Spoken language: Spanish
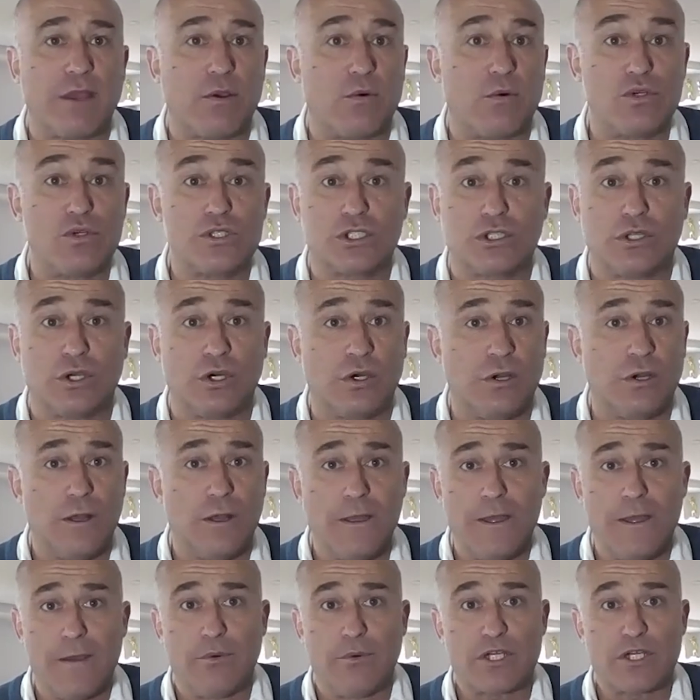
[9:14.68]
me
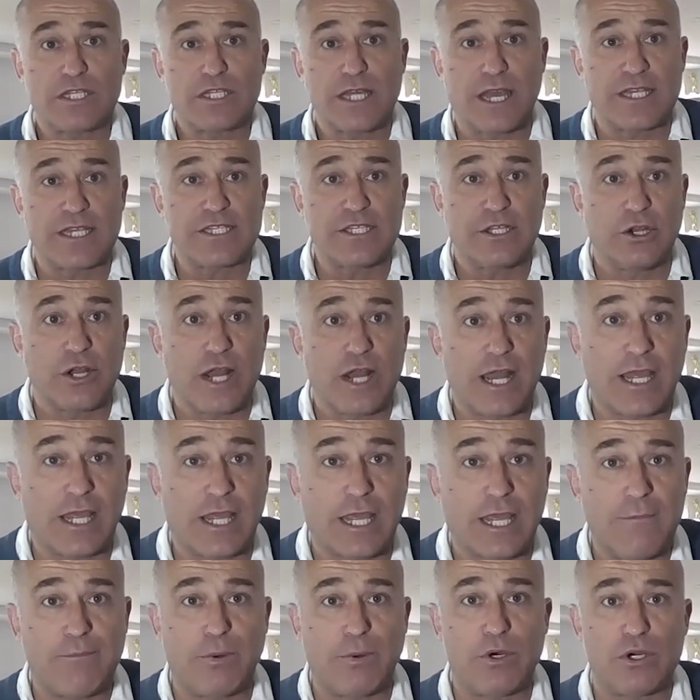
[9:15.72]
gustó pues gestionar
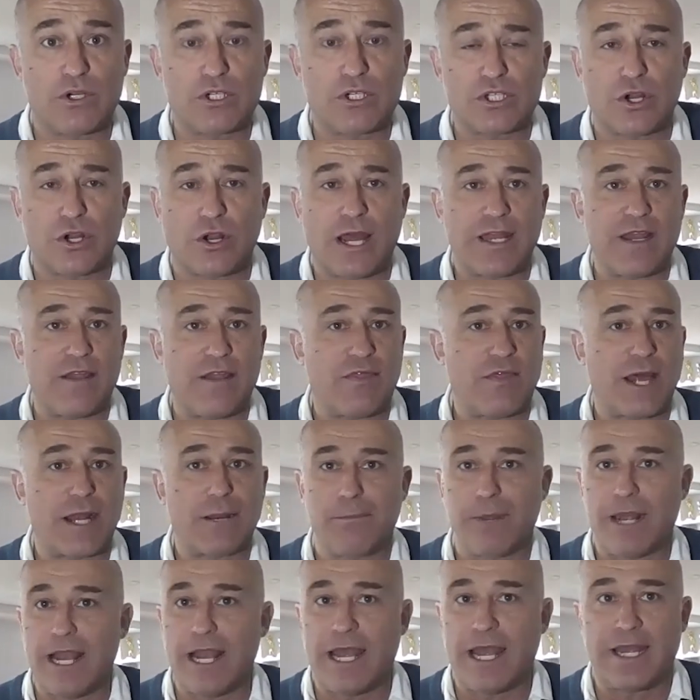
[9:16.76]
equipos,
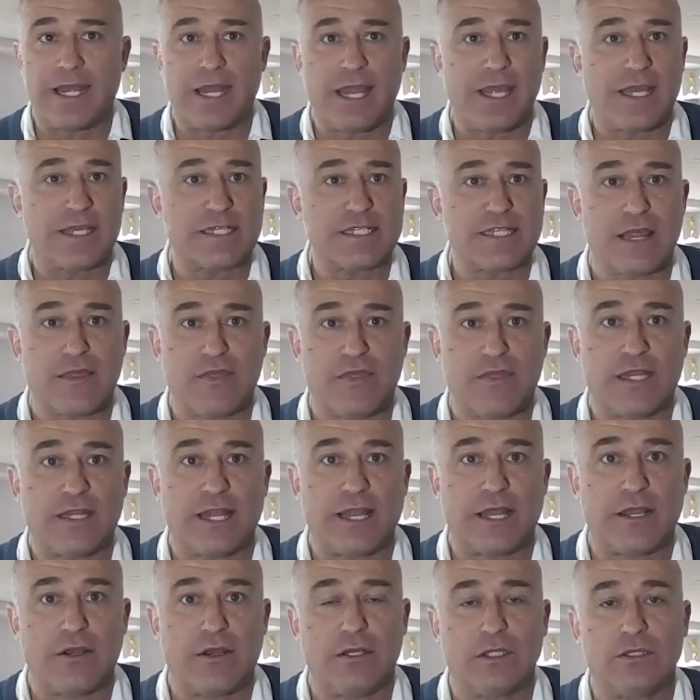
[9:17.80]
organizar planes,
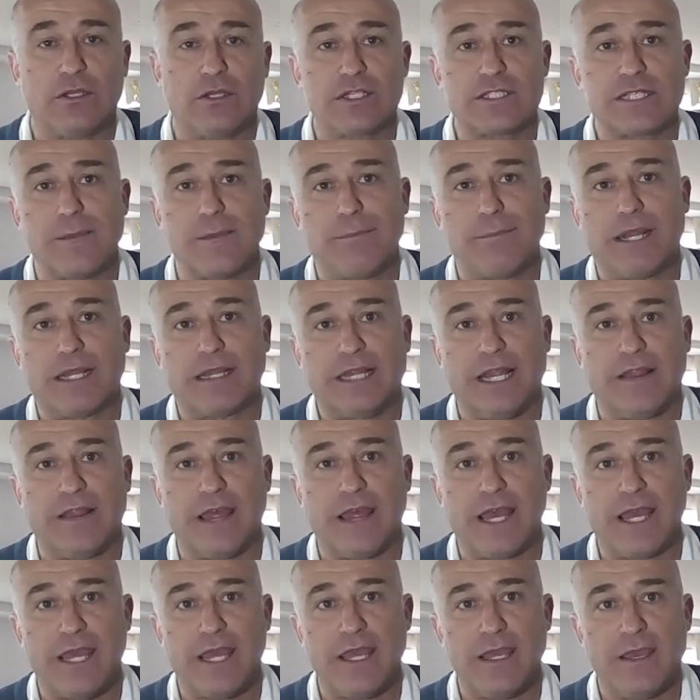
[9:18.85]
etcétera, Entonces a
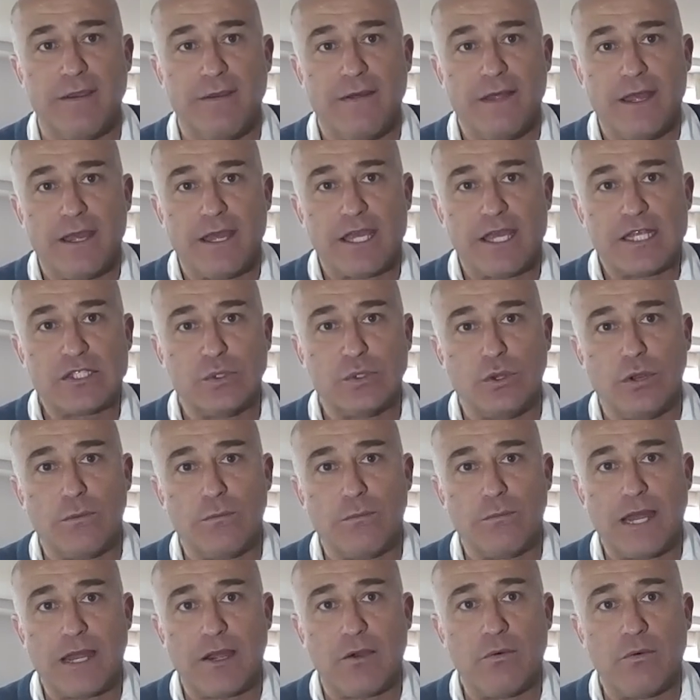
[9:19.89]
partir de ahí
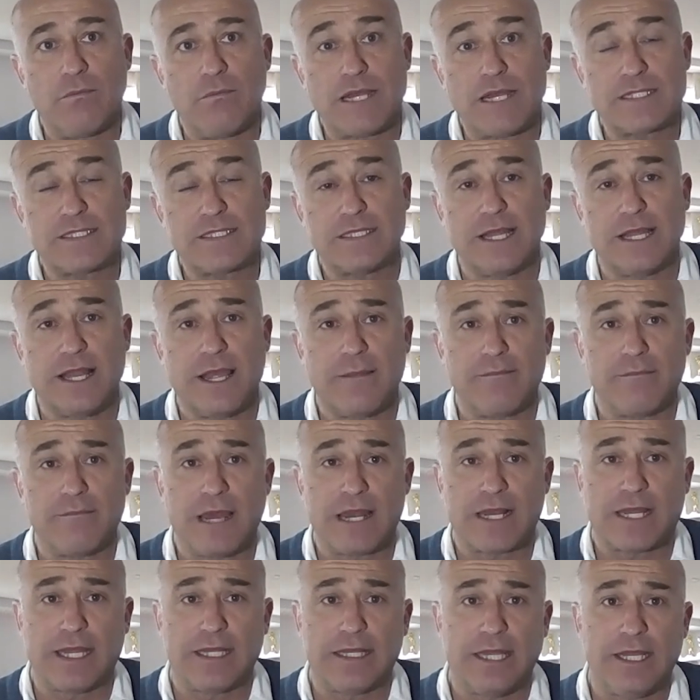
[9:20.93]
estudié un máster en
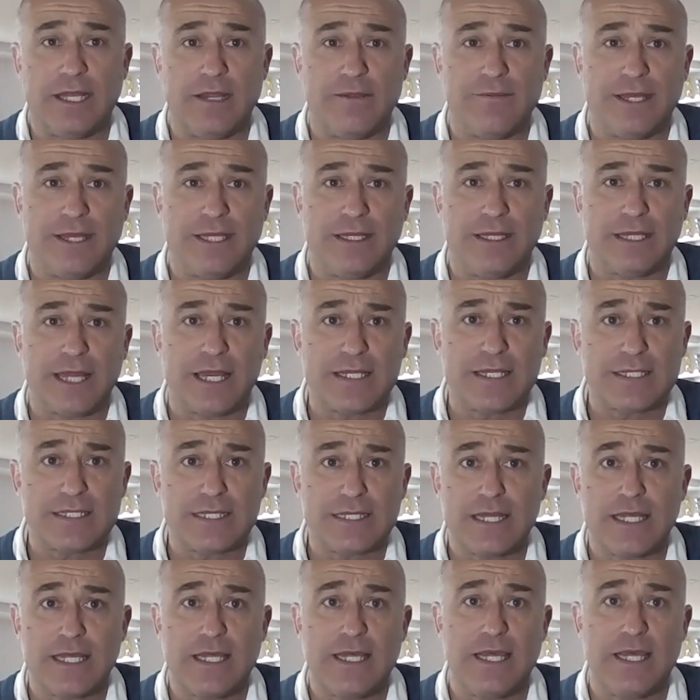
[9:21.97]
marketing y
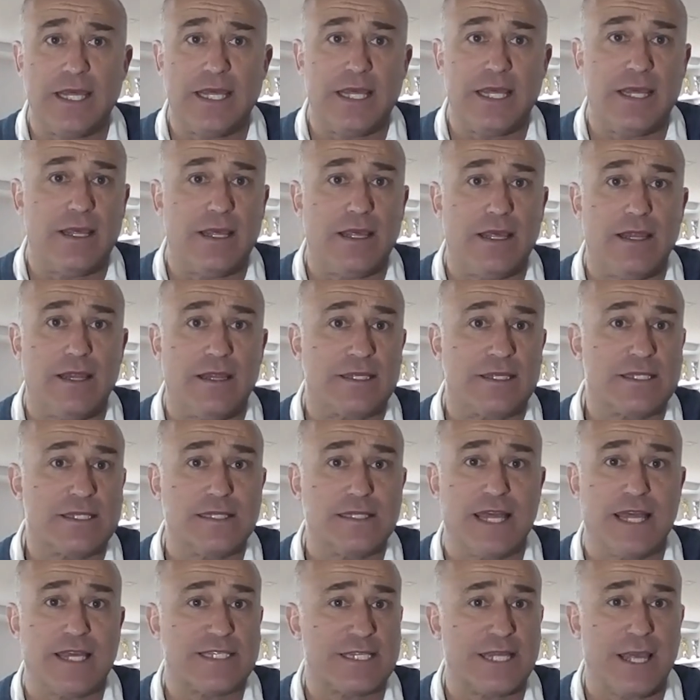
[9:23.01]
ventas y,
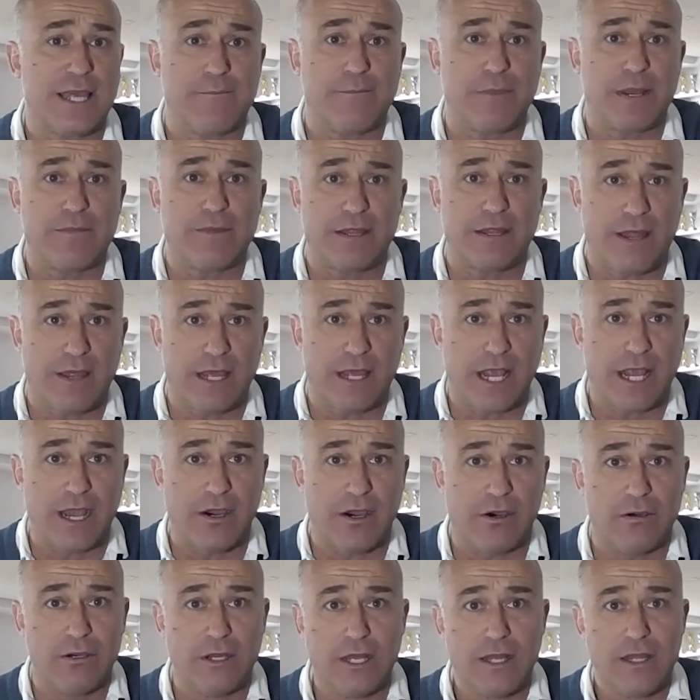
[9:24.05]
de siempre me he
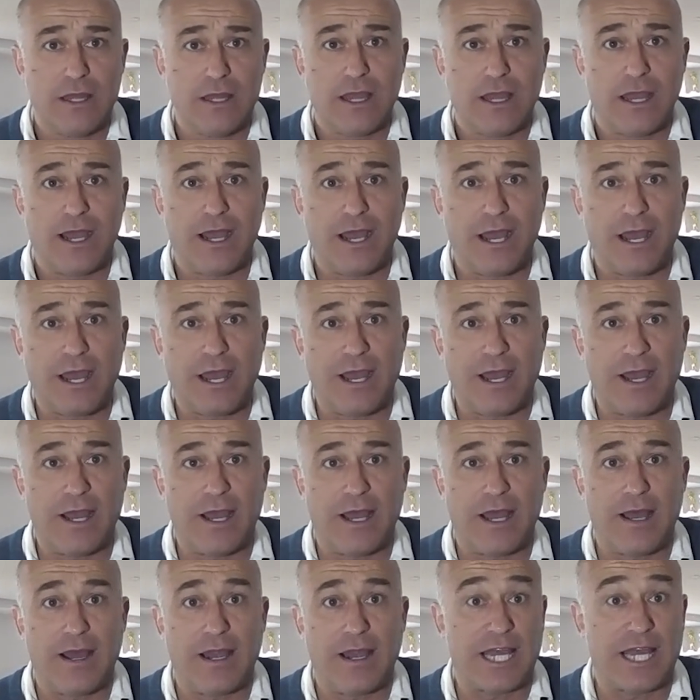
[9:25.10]
dedicado
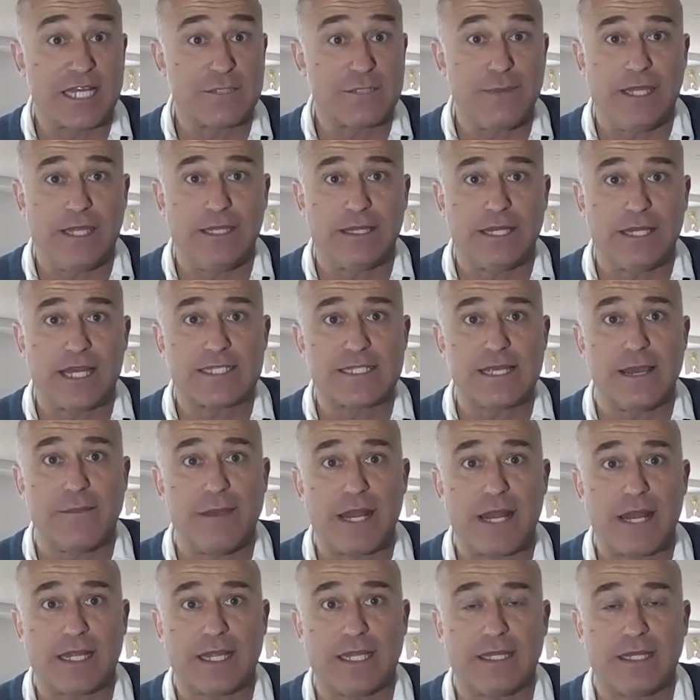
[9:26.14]
a, las ventas, a
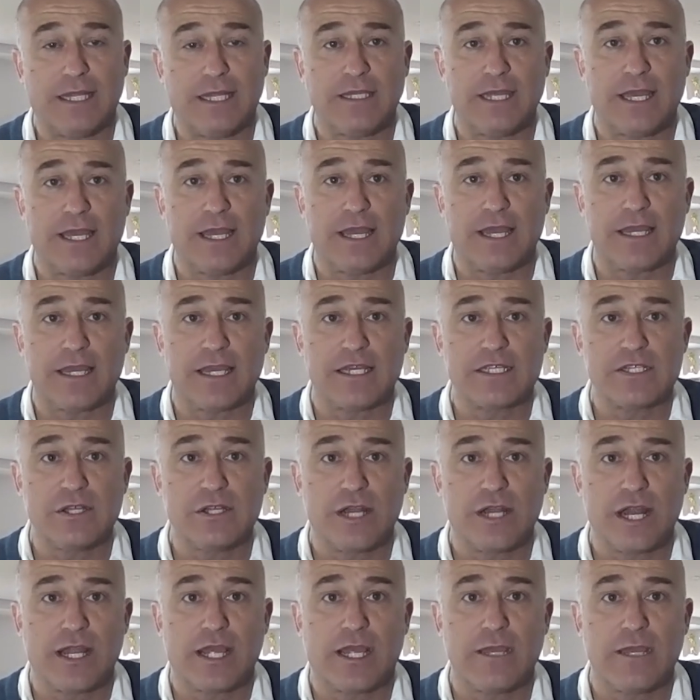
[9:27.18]
marketing y a
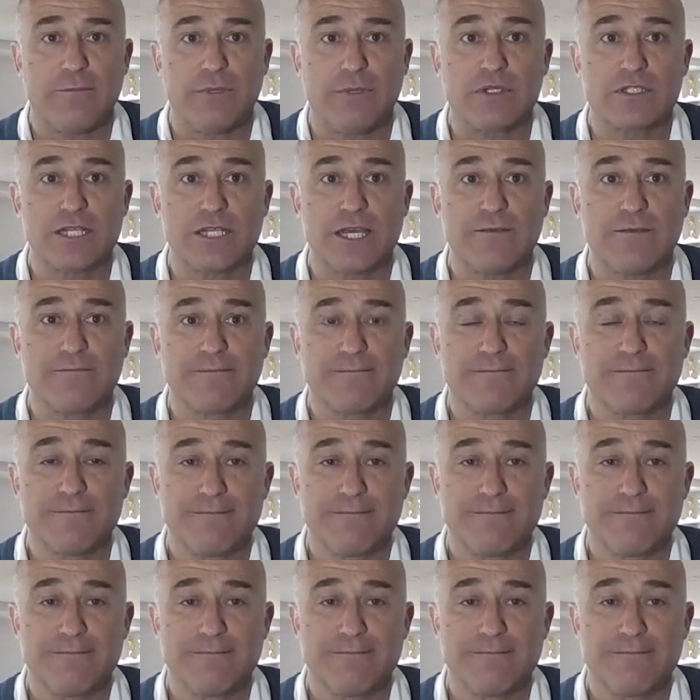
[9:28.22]
gestionar equipos,